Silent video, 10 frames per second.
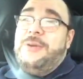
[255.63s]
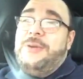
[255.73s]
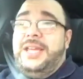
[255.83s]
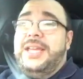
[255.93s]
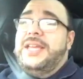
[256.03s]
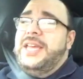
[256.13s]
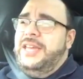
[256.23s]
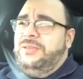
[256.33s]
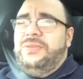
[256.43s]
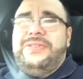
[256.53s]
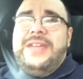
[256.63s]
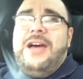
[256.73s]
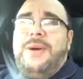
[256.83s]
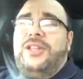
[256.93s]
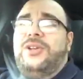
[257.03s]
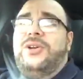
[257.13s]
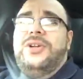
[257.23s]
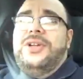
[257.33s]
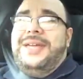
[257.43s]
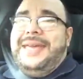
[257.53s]
de es un sábado,
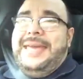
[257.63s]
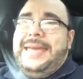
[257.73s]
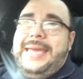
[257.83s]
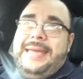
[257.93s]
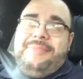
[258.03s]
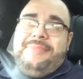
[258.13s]
eh,